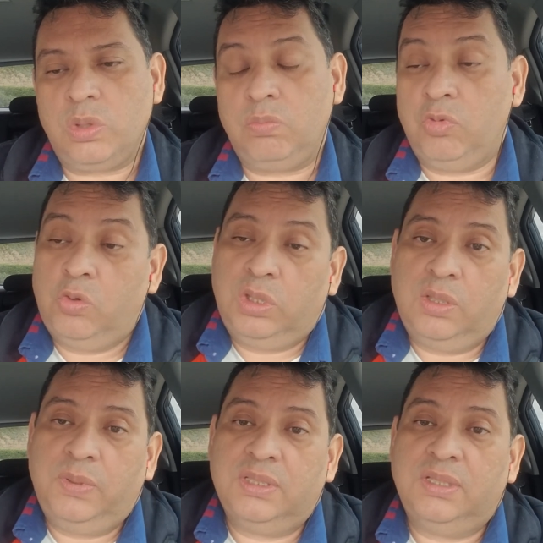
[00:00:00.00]
O tal
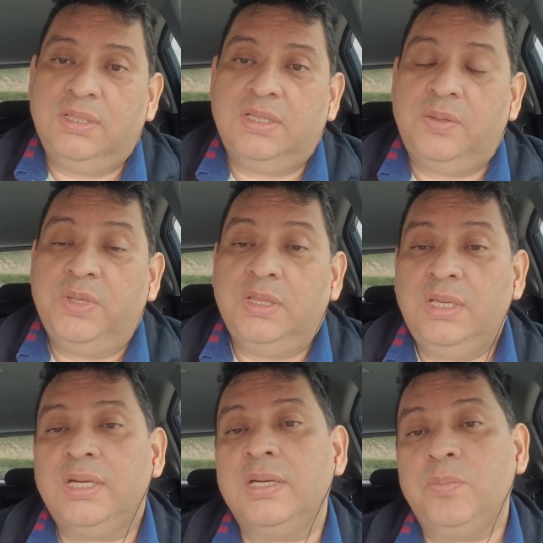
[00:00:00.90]
vez se dice la
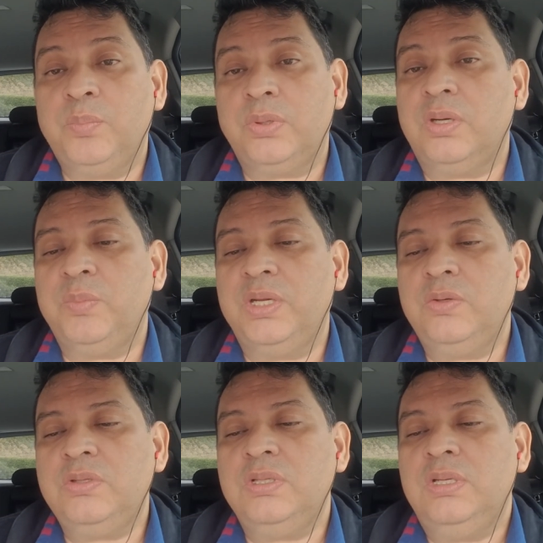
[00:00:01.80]
mentira, pero al
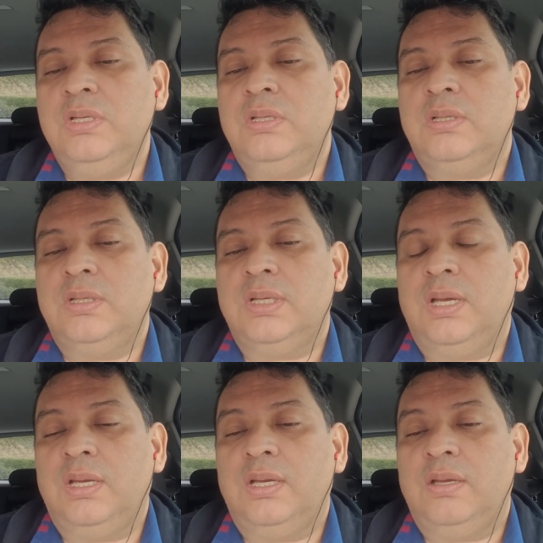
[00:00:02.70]
menos
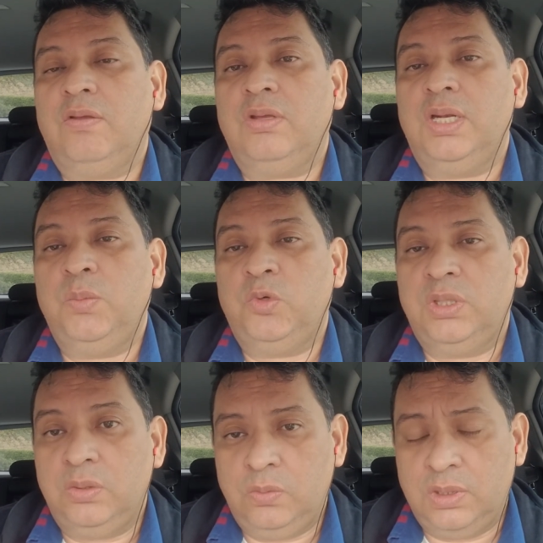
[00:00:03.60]
eh, salimos de
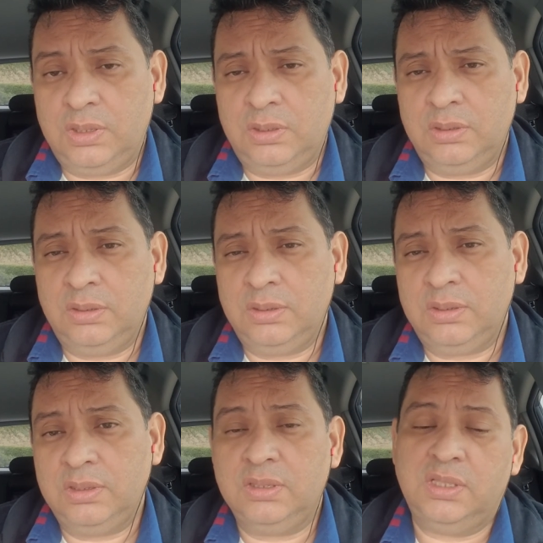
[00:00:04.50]
dudas
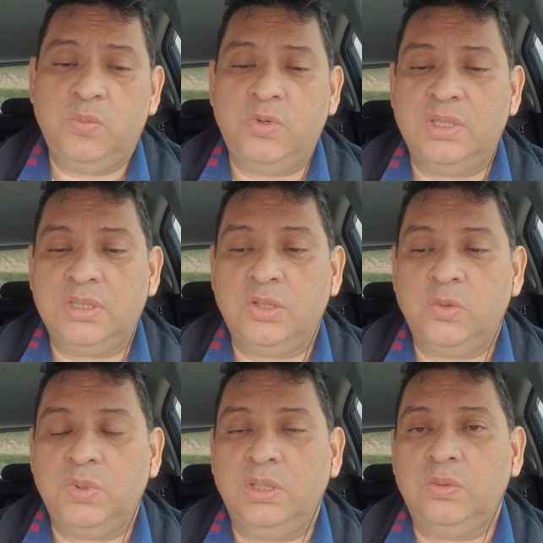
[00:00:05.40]
si estamos haciendo
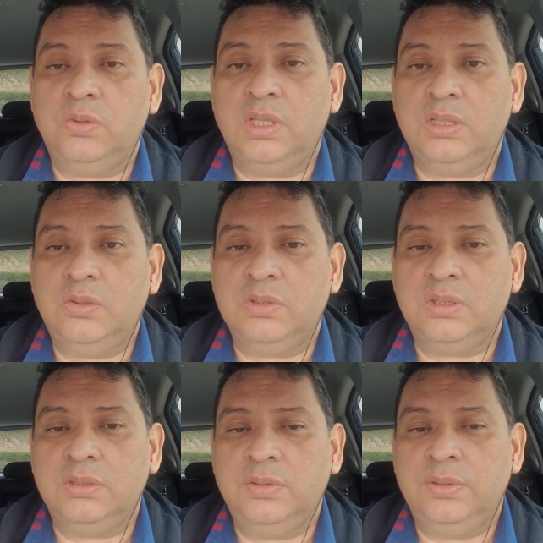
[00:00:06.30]
bien o no las
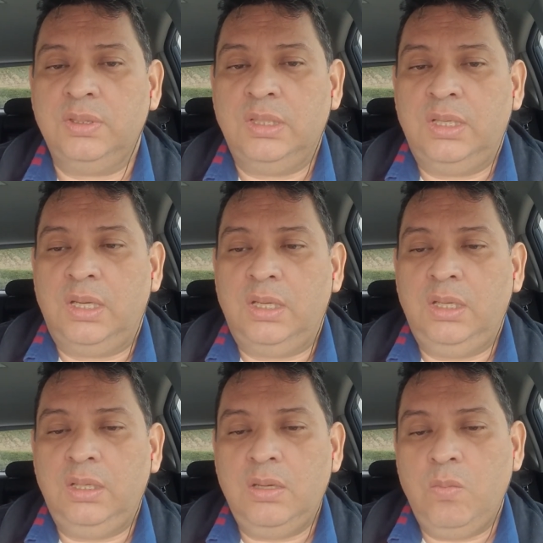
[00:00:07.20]
cosas.
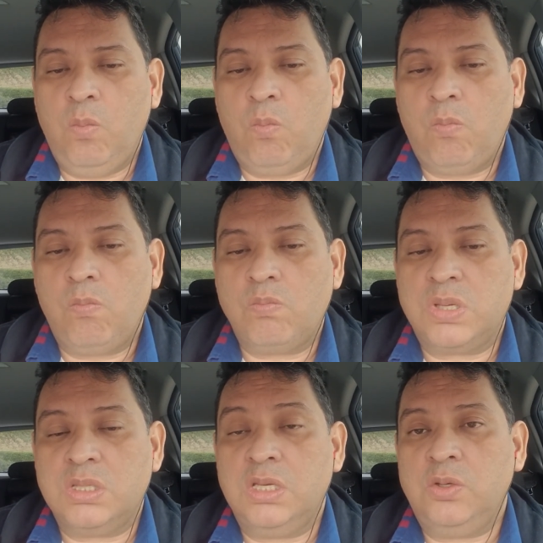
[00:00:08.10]
Y
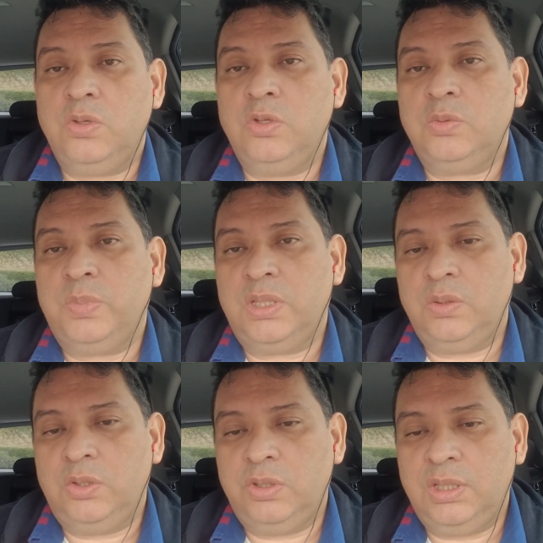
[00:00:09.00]
quien tiene oídos para
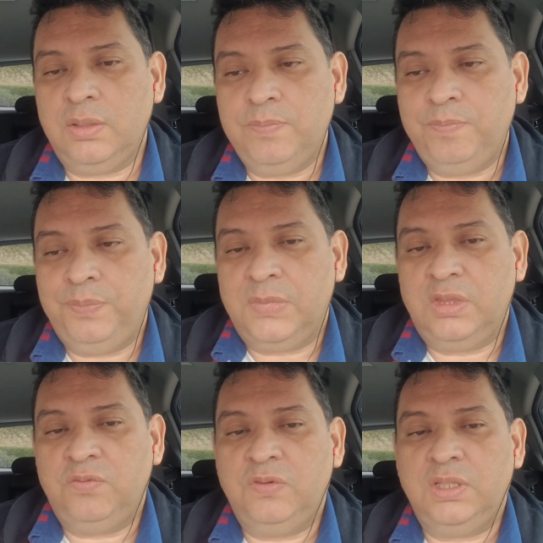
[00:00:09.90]
oír, oiga,
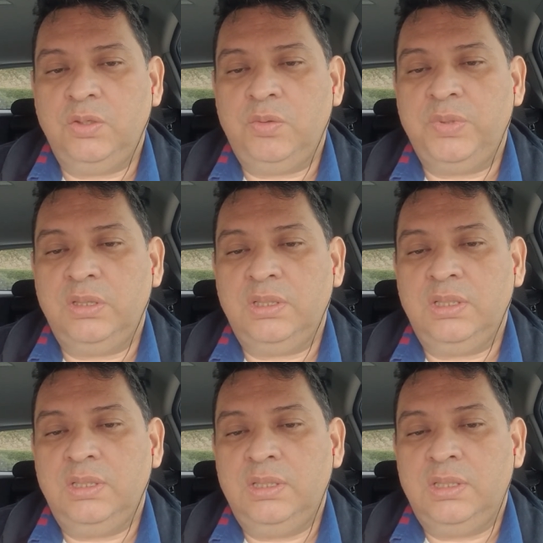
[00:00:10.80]
definitivamente
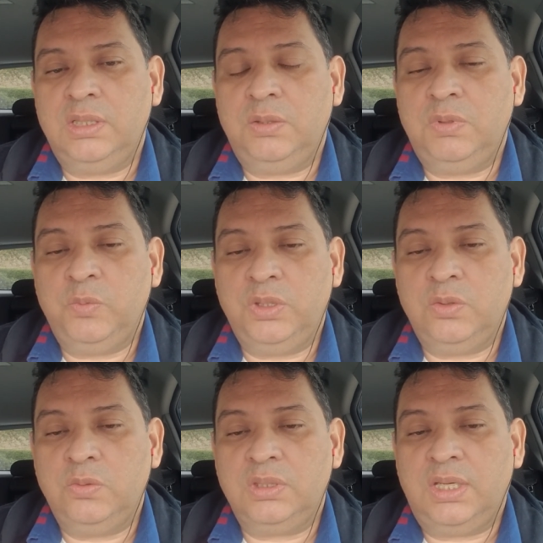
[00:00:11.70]
debemos de
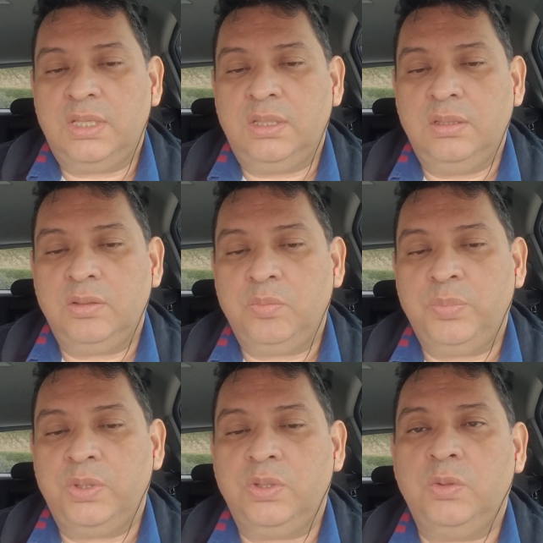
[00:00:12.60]
juzgar,
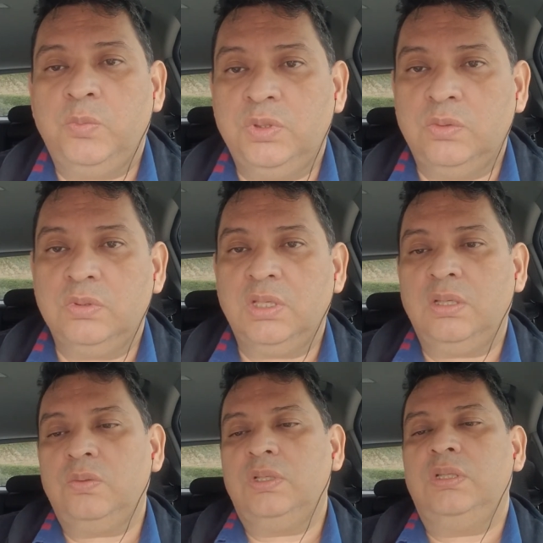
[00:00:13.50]
pero debemos de juzgar
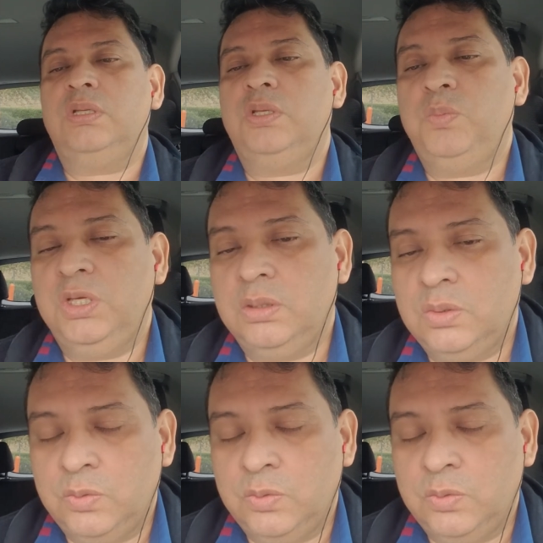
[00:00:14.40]
con entendimiento